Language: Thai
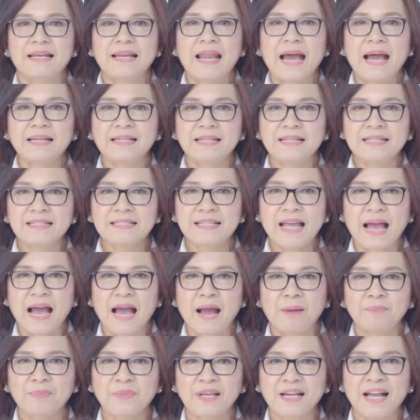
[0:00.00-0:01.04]
ด้านที่
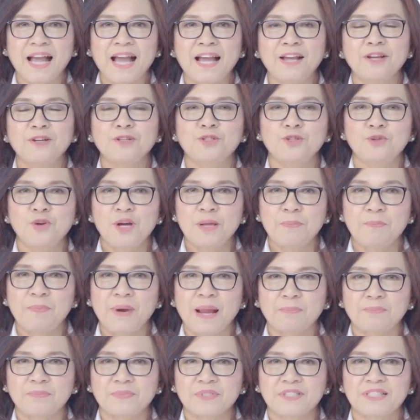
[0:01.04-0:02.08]
3นะคะช่วยป
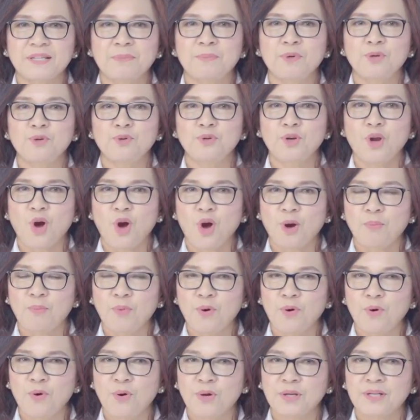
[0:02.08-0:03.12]
รับสมดุลฮอร์
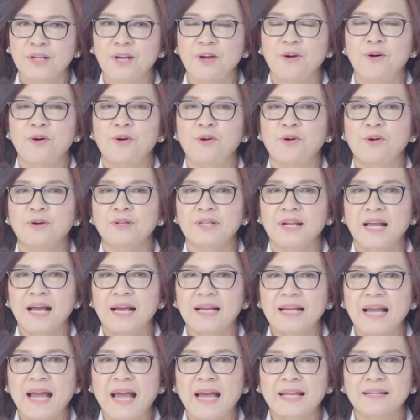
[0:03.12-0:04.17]
โมน ลด
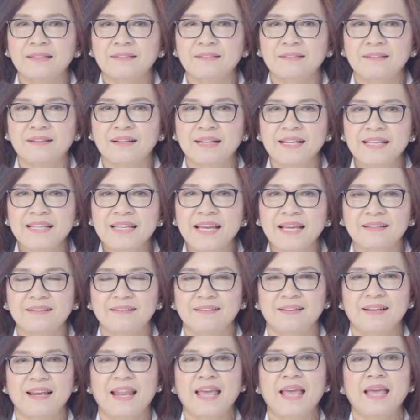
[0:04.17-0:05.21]
อาการเครียด
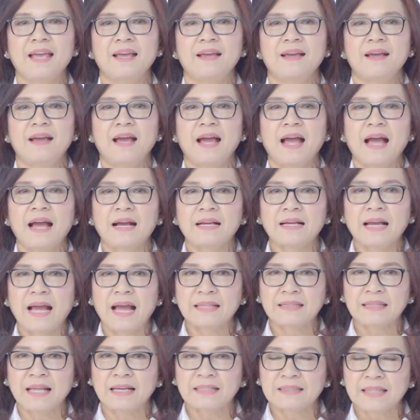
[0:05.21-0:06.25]
และอาการ
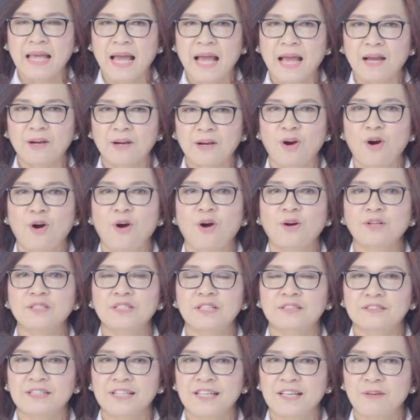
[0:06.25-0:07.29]
ต่างๆของส
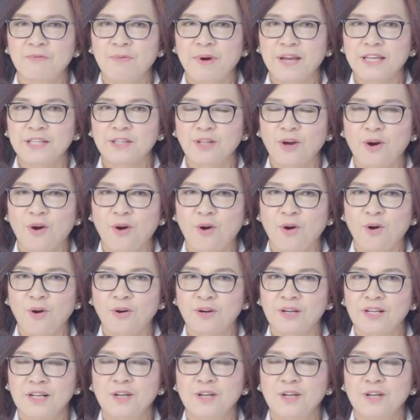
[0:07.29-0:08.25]
ตรีวัยทอง